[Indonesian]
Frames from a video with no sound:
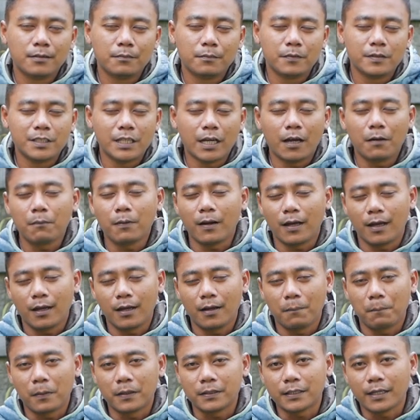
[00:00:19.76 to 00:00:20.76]

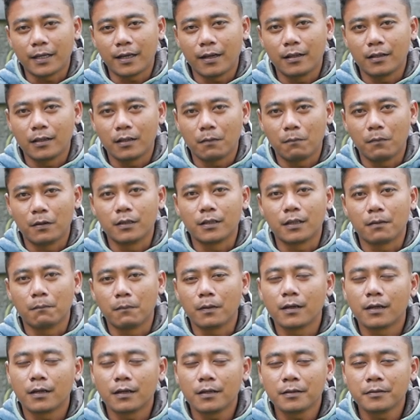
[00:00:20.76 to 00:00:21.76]
Menjawablah pertanyaan
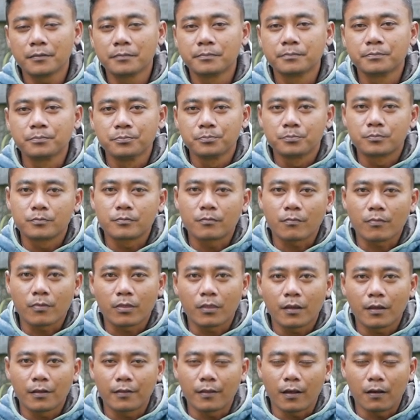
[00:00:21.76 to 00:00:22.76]
teman-teman
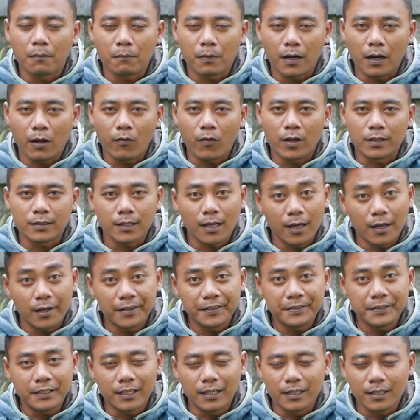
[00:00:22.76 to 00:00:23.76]
Tentang
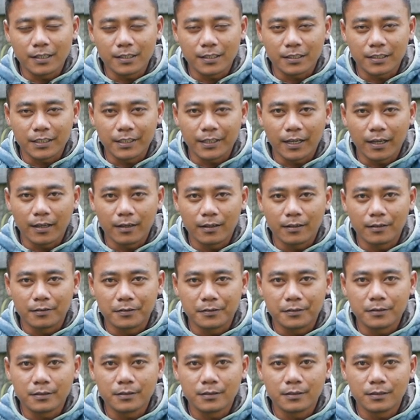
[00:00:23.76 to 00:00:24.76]
perawatan dan
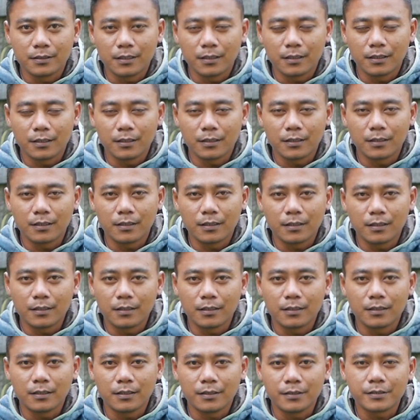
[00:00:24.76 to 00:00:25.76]
settingan uh,
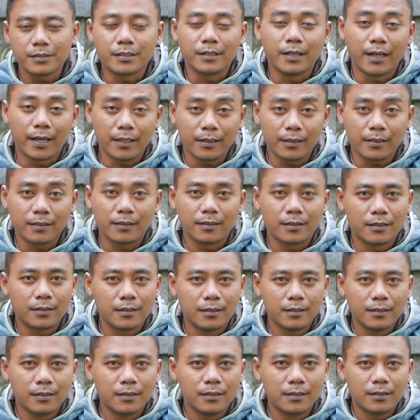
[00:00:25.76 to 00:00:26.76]
eh, jendet
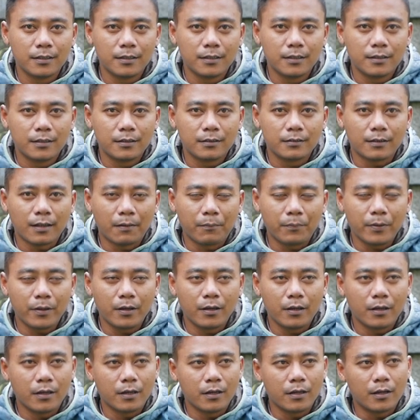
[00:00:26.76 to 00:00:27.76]

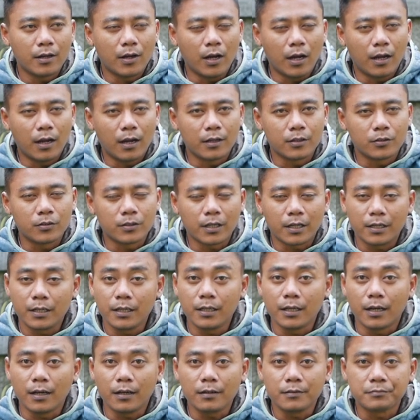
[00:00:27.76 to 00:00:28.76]
Tapi ya itu
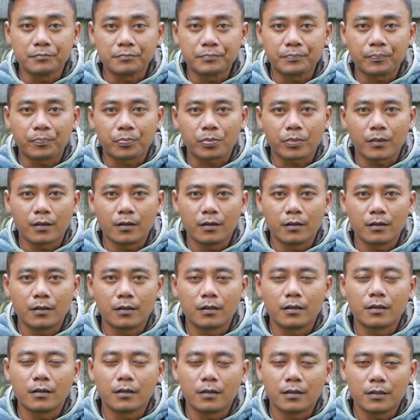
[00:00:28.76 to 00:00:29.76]
tadi ya
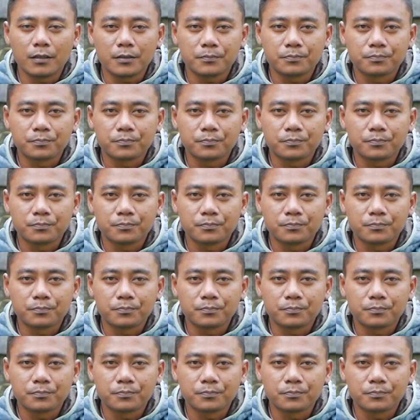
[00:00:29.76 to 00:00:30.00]
uh,